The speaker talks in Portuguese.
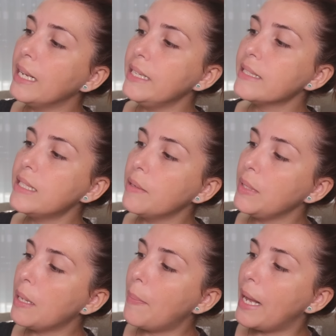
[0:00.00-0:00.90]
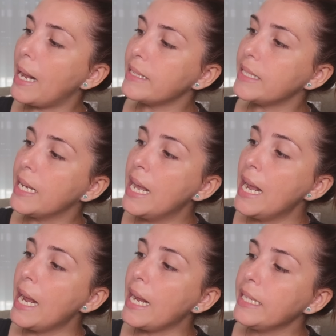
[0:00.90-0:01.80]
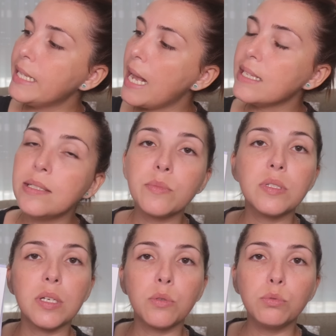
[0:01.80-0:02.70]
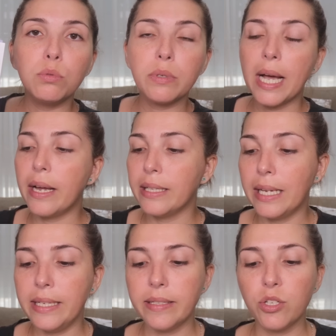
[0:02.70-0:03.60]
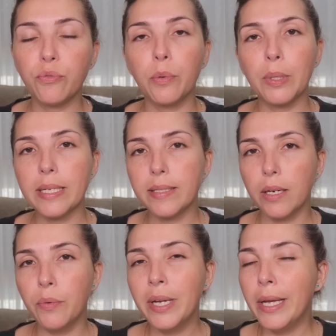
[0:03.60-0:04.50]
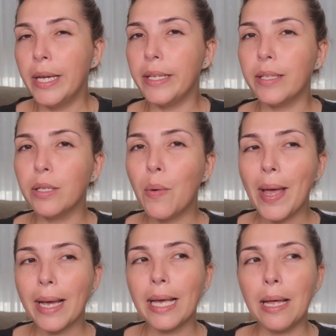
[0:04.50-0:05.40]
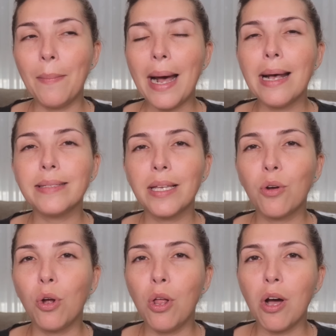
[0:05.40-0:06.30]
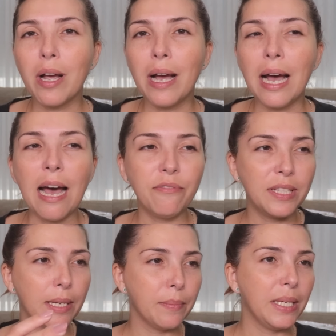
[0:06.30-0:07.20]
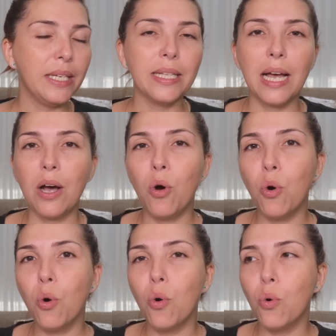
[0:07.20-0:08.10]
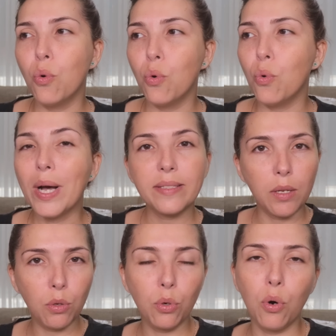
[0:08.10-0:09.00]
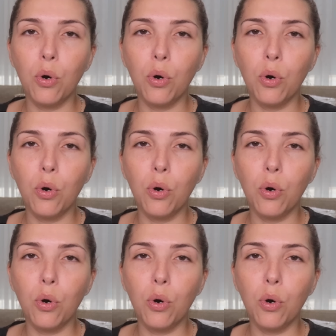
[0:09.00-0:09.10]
A niacinamida aparece em 12 lugar na lista de formulação, então não é aquela base que coloca a vitamina ou o ácido